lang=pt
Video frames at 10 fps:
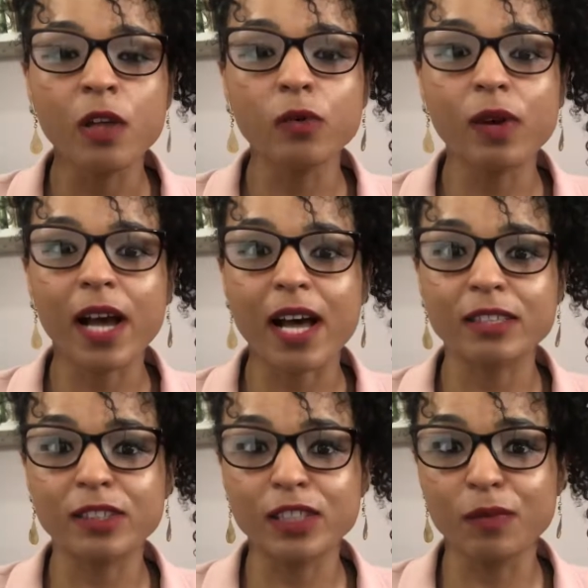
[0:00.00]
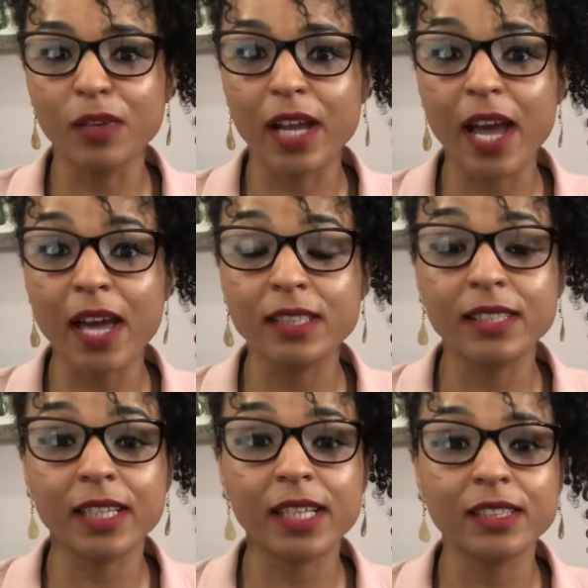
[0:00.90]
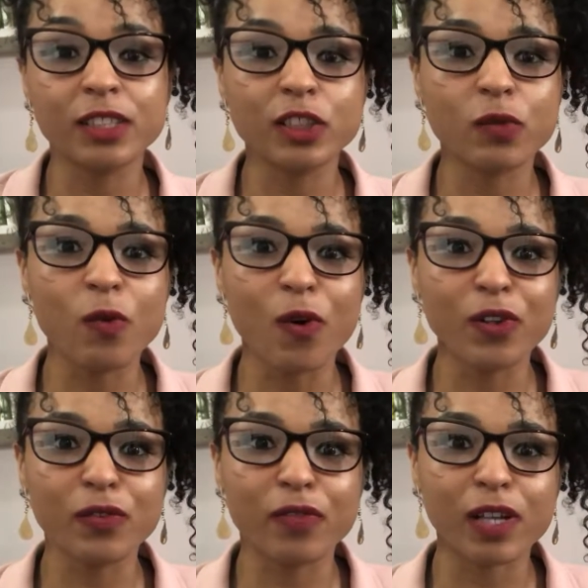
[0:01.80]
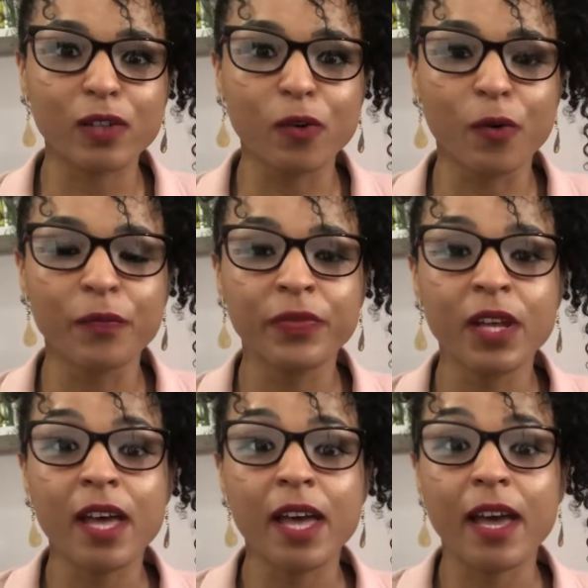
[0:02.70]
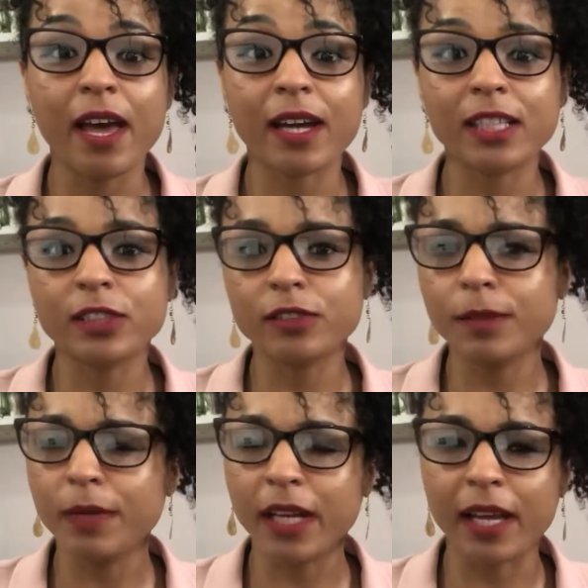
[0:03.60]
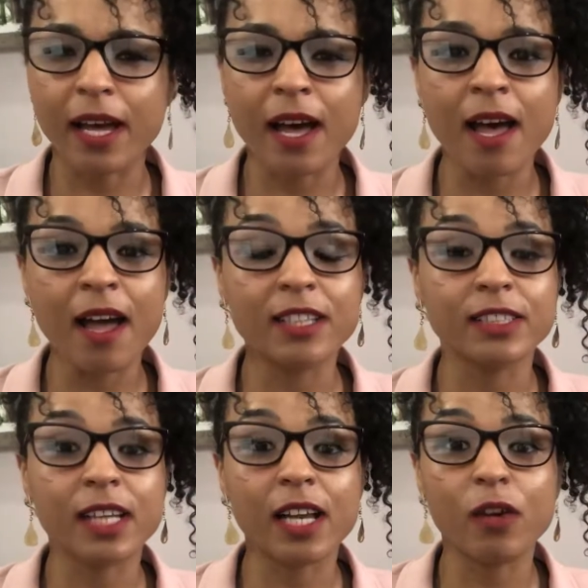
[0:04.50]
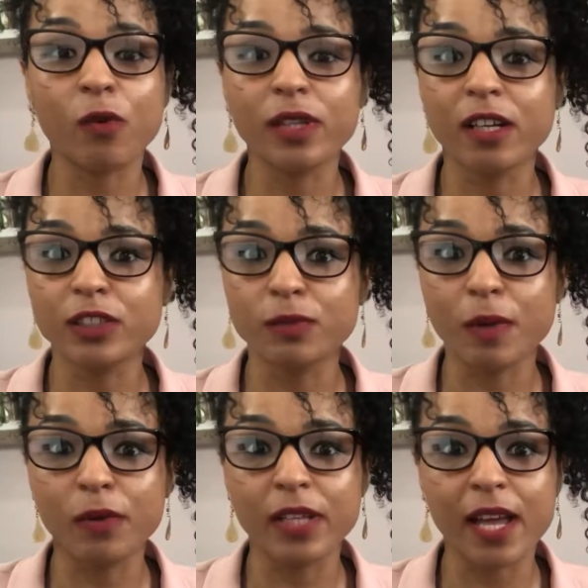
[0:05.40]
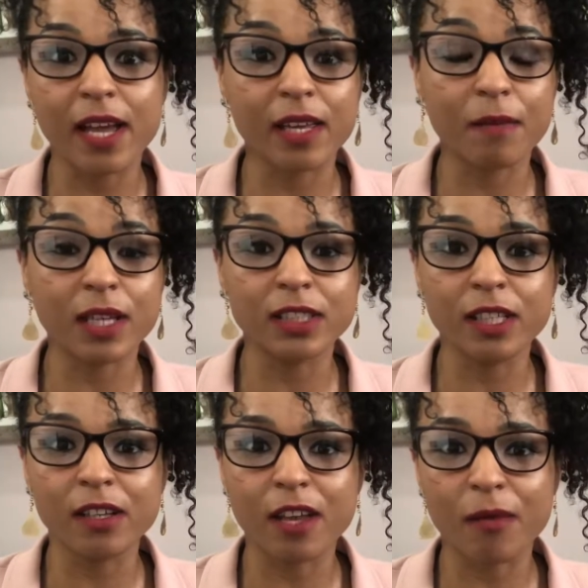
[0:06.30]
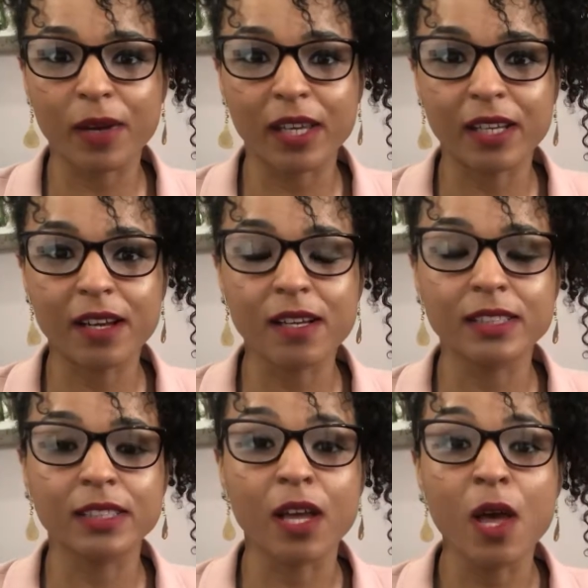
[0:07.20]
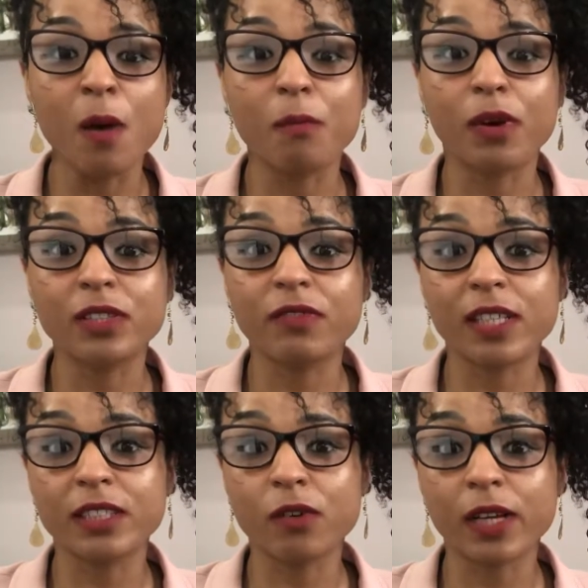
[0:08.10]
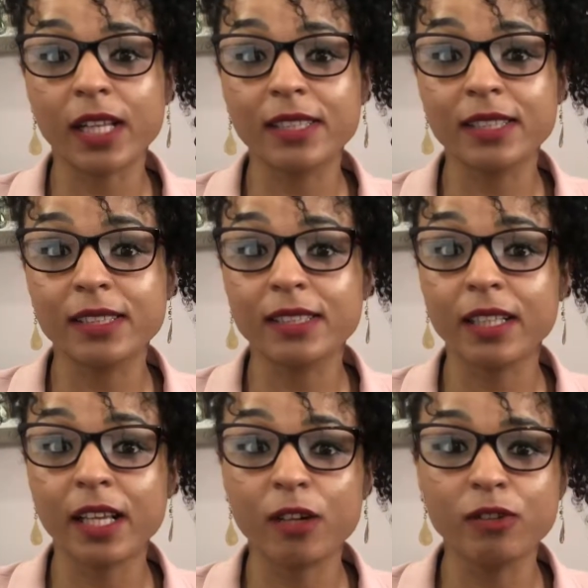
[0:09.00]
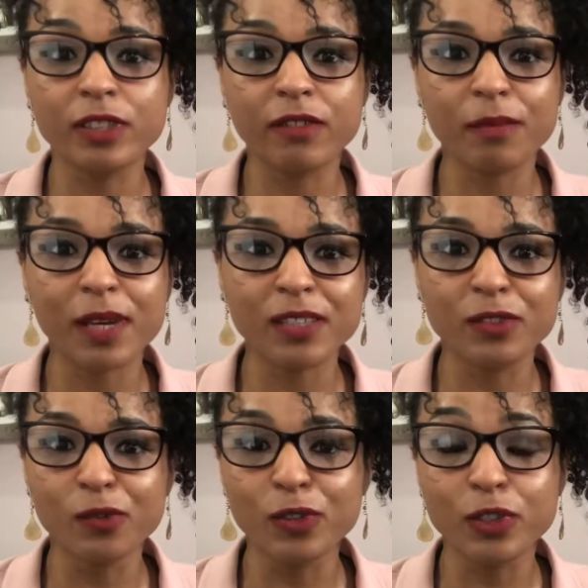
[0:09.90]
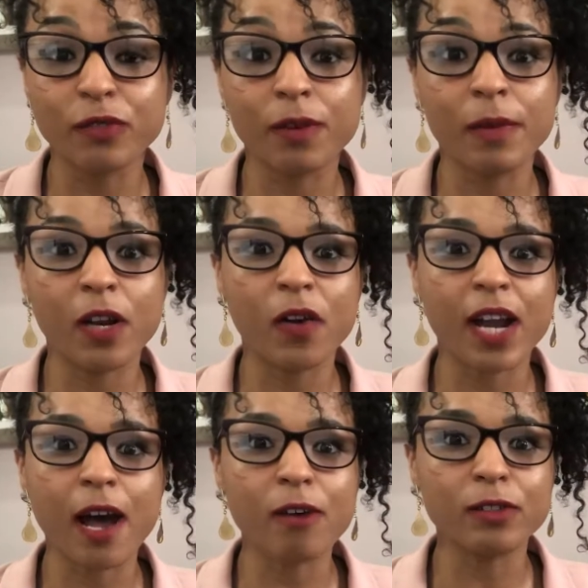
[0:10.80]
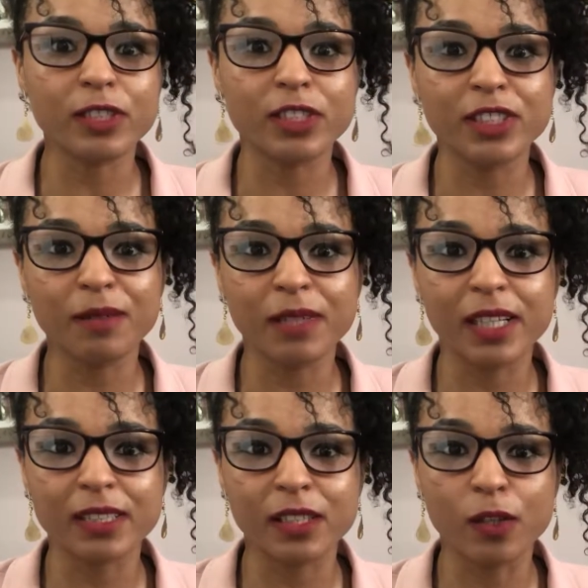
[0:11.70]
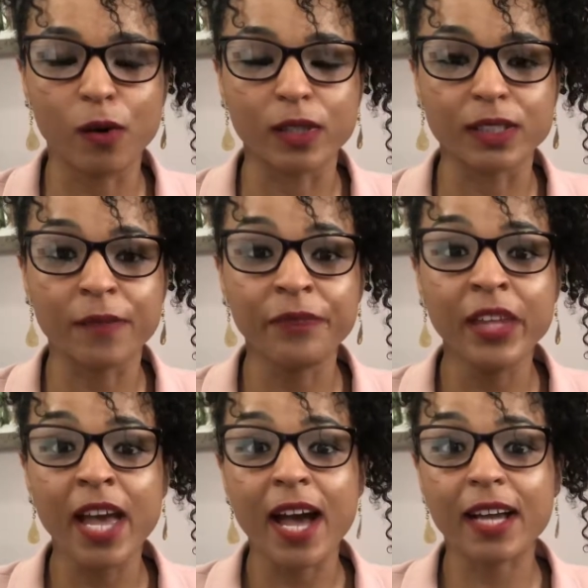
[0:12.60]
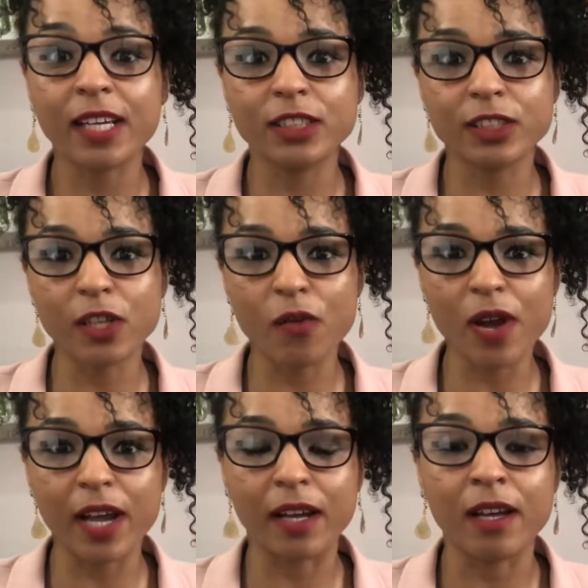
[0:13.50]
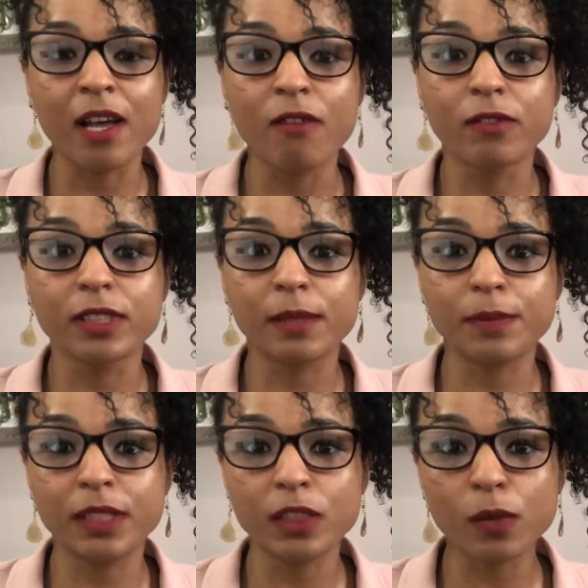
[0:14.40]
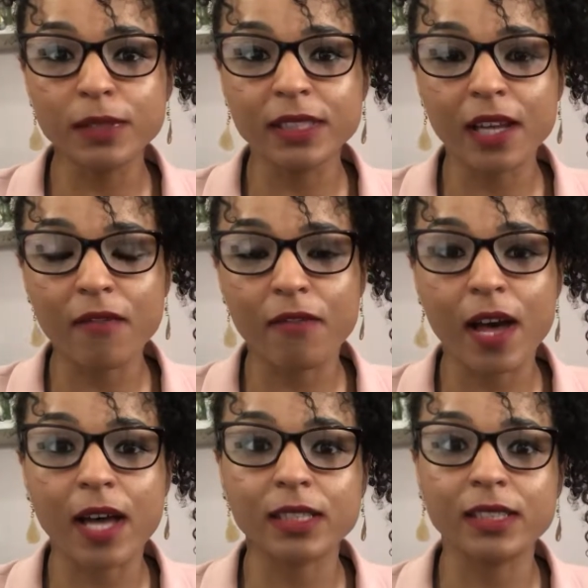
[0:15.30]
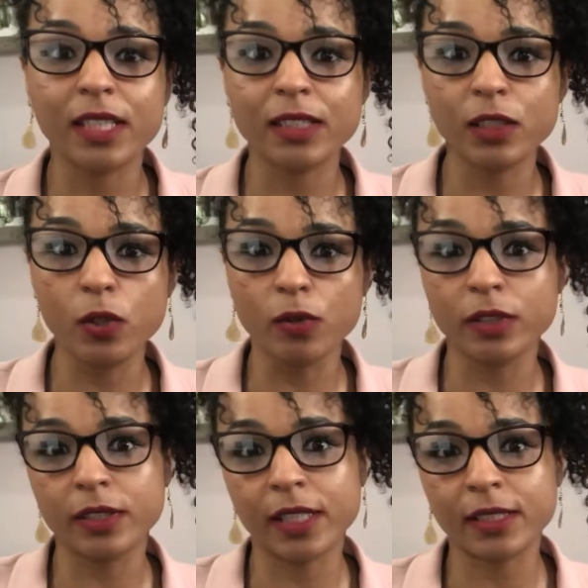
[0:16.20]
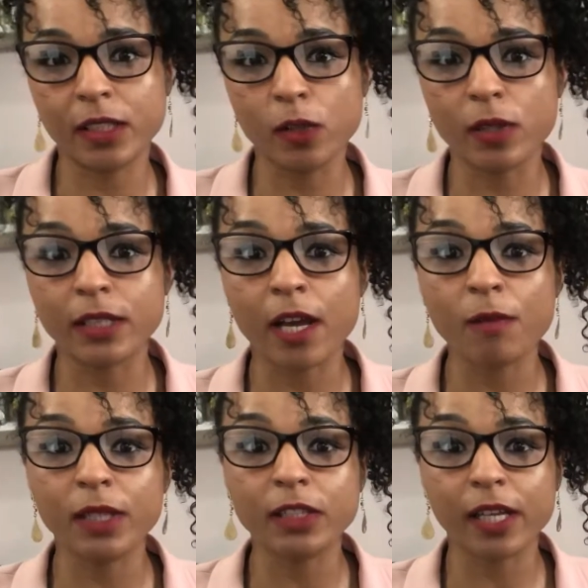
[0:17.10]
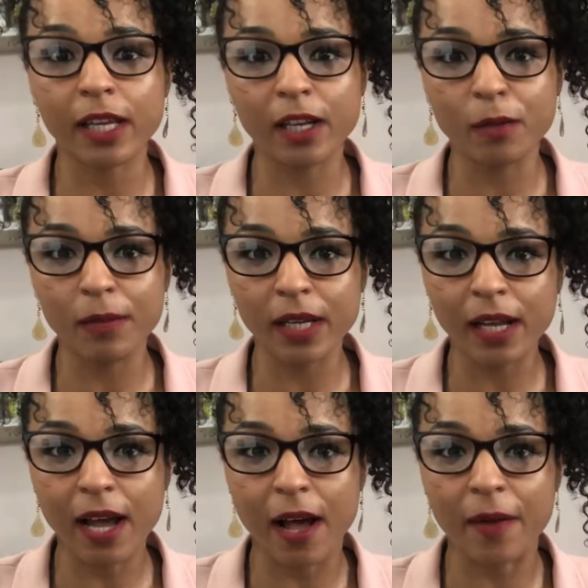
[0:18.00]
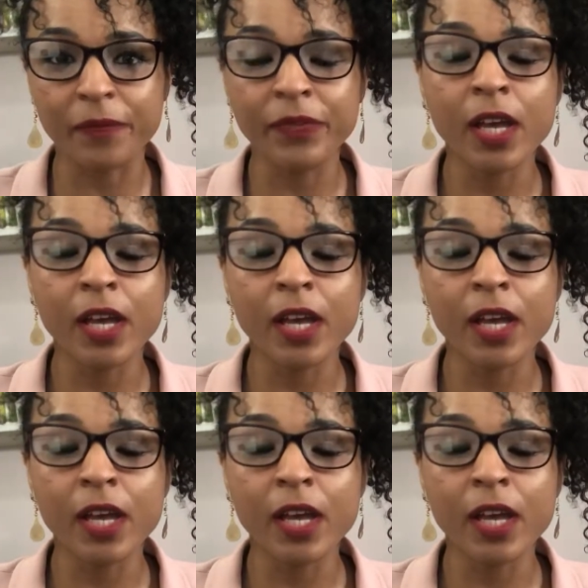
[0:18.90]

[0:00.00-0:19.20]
No caso das mulheres, ainda existe um outro fator é, a questão de brincar, estar ali cuidando de uma boneca, imaginando que é uma criança, pode fazer com que ela se sinta, inclusive, mais útil, vai melhorar a autoestima dessa idosa. A questão é, você precisa observar se esse idoso ou se essa idosa realmente está querendo brincar.